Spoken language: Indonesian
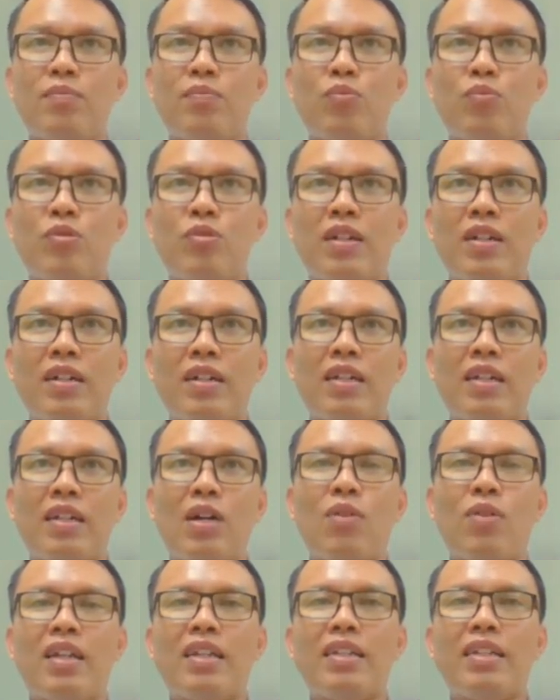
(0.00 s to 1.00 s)
punya
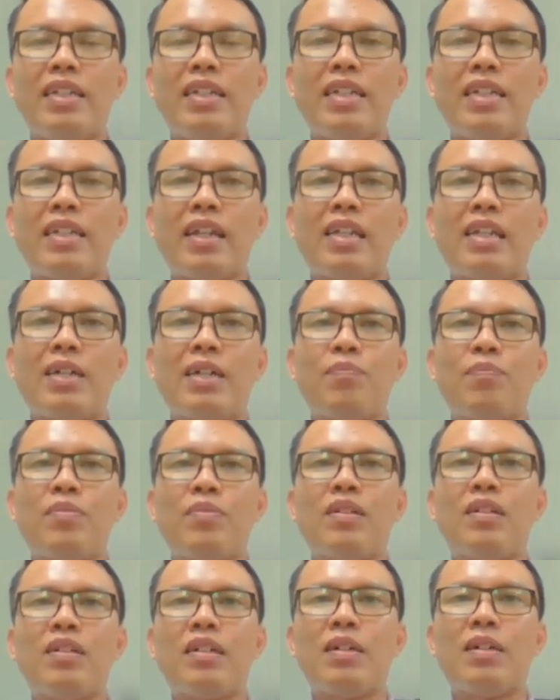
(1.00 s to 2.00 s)
kerawanan tinggi terhadap
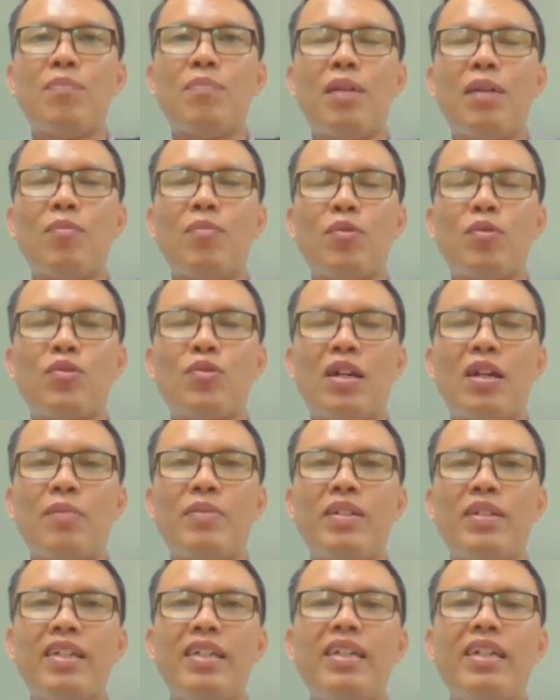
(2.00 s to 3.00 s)
gempa maupun
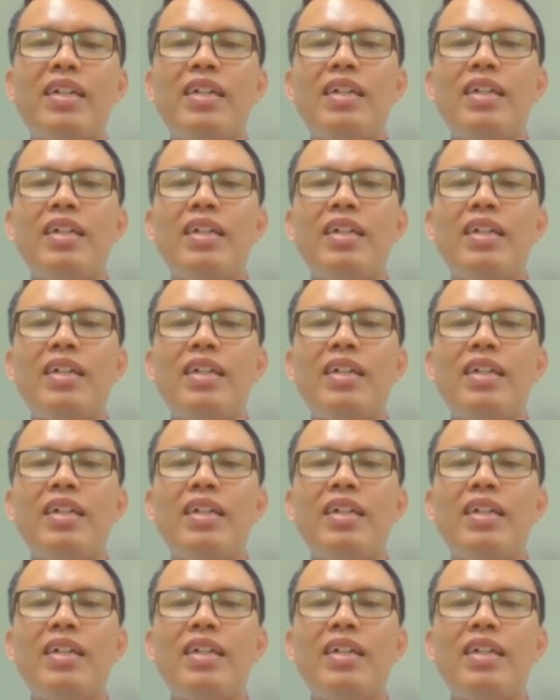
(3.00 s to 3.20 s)
tsunami